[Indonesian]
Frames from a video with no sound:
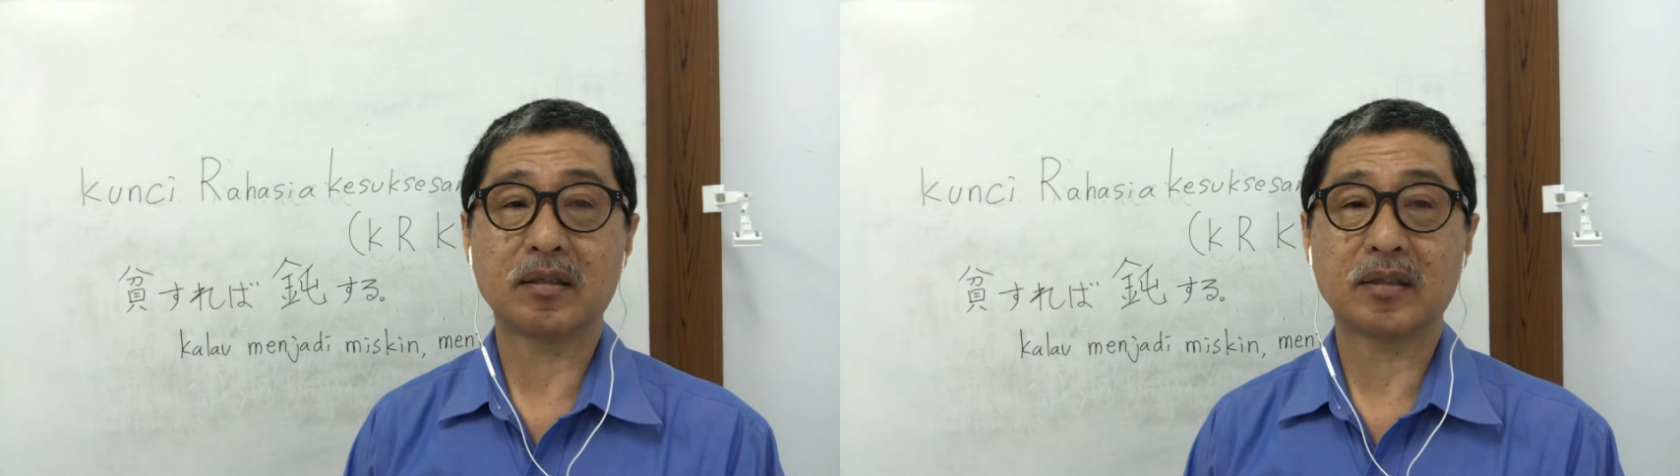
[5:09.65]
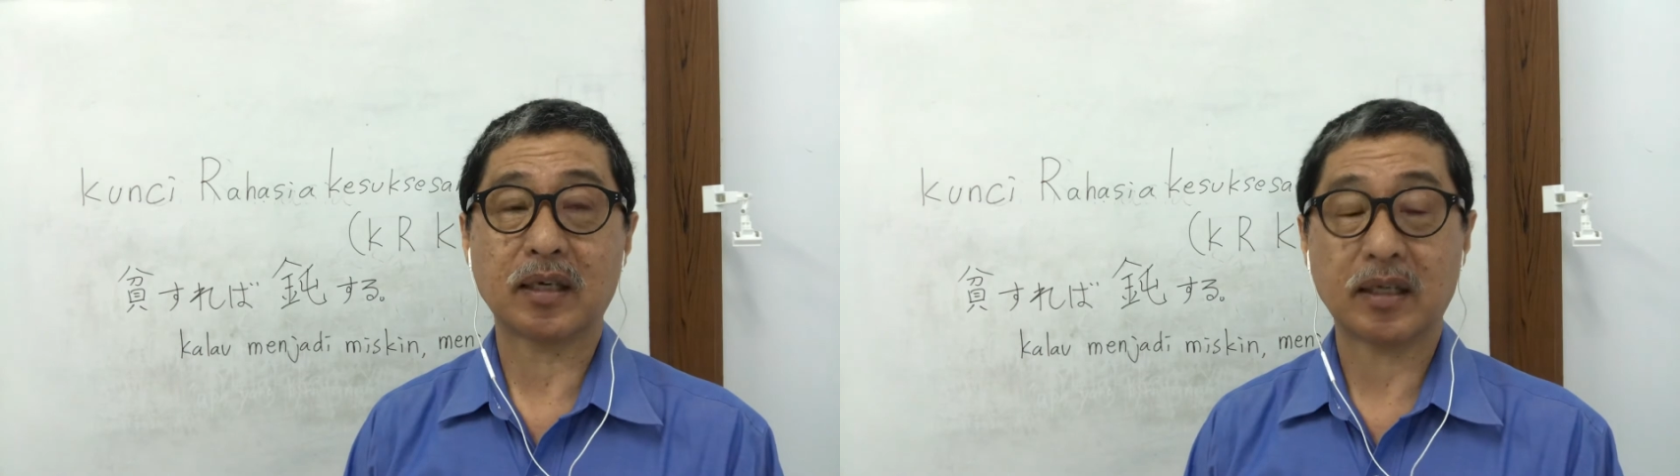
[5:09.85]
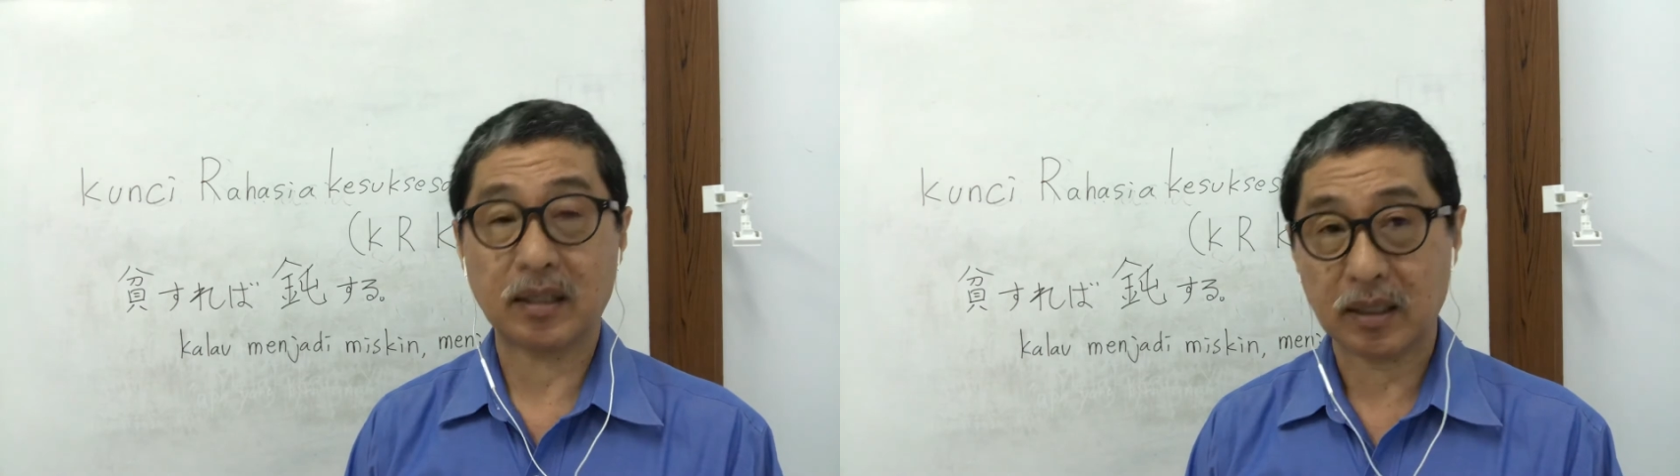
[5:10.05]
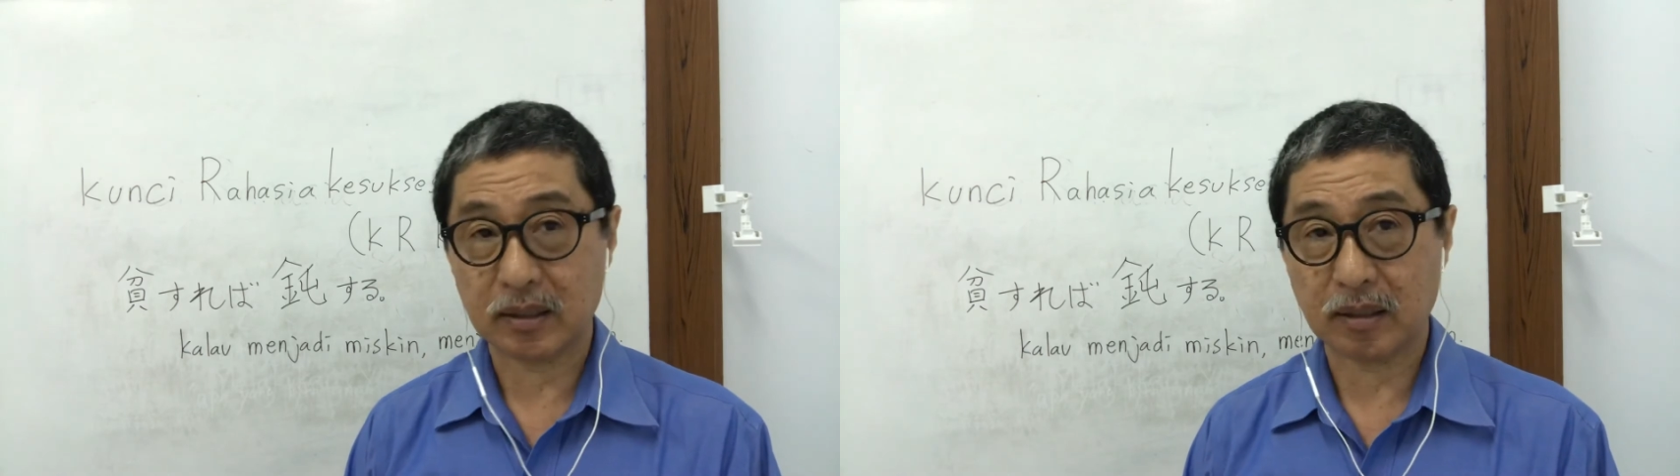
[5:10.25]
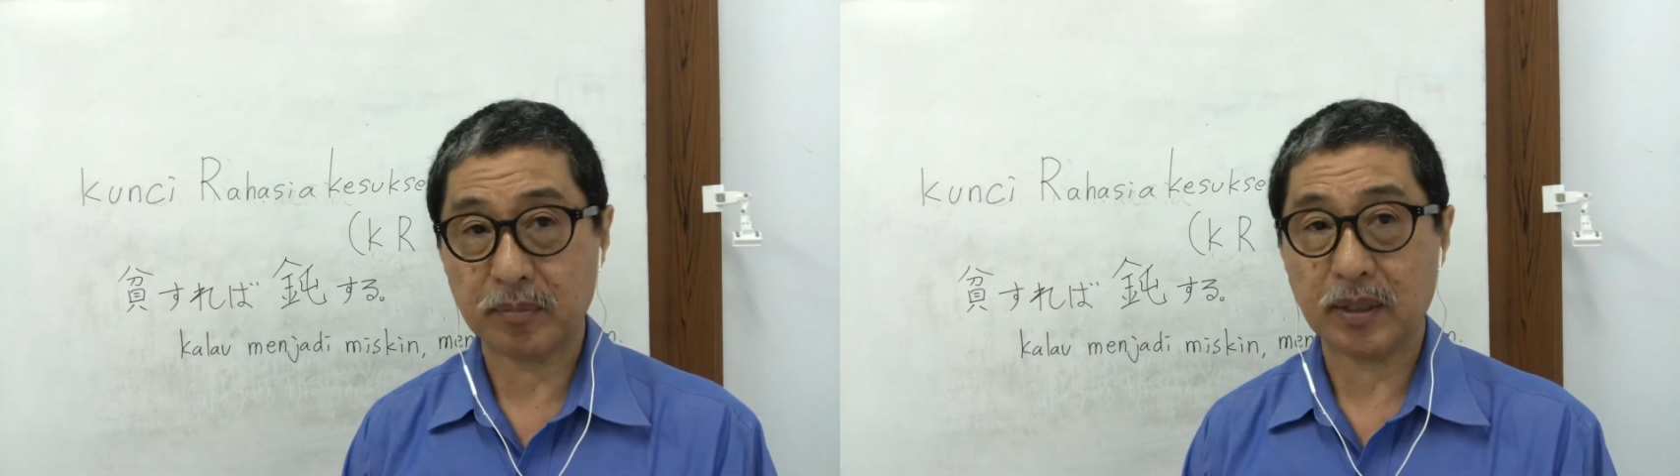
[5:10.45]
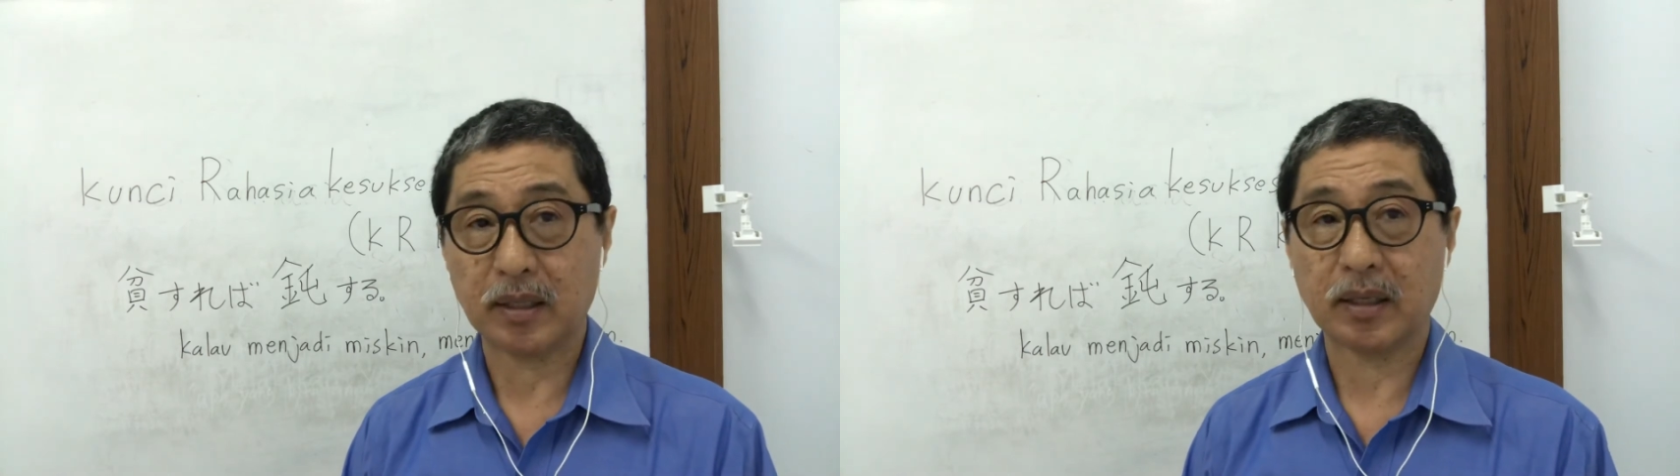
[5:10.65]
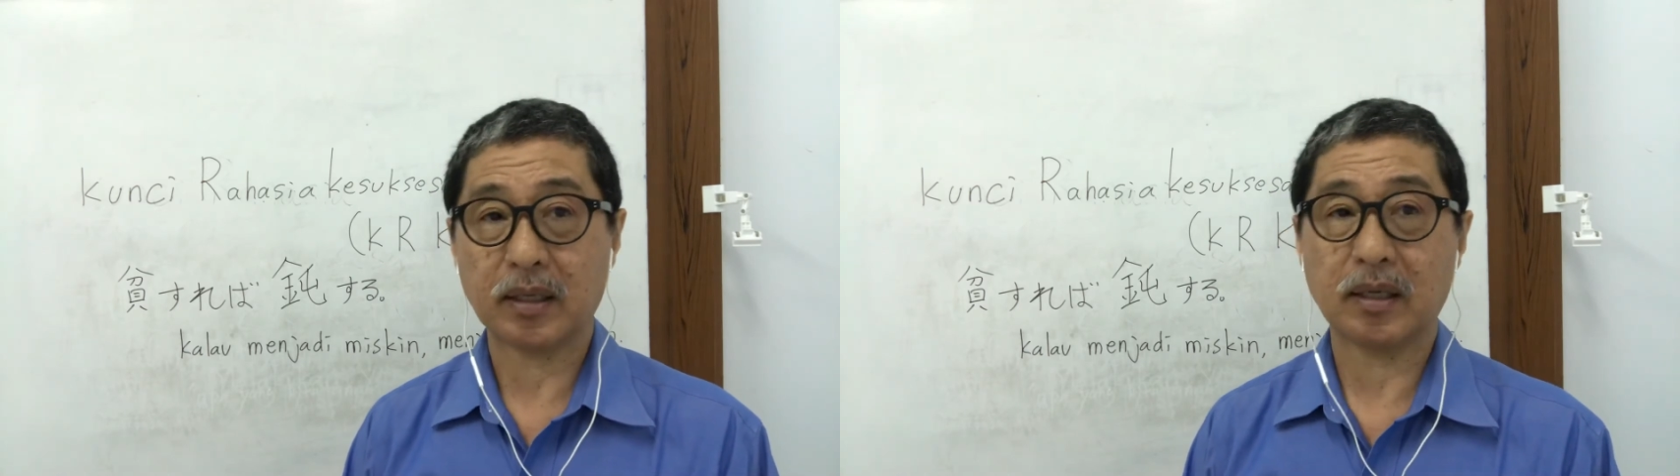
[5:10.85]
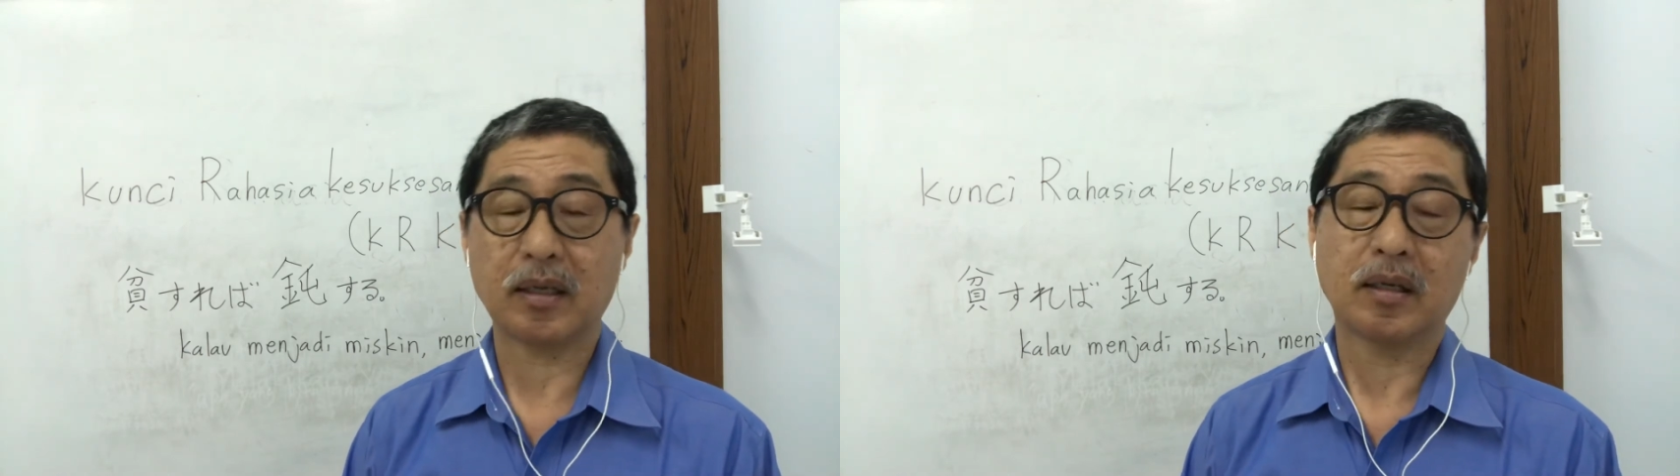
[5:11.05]
saya kadang-kadang bilang
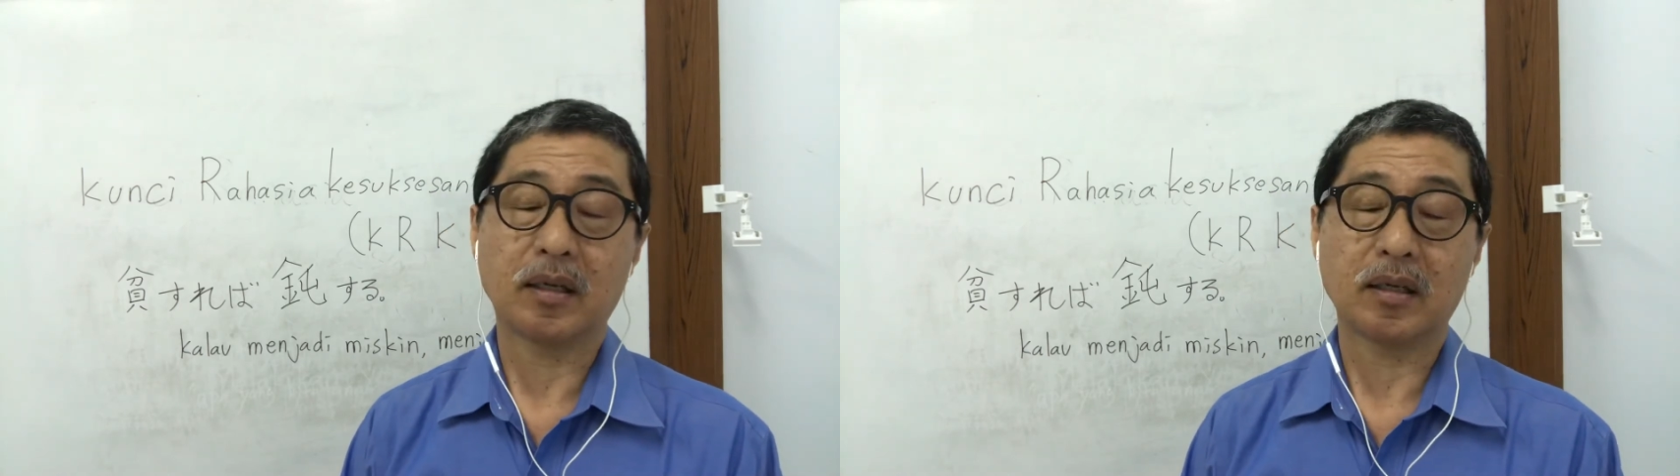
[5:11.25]
ya,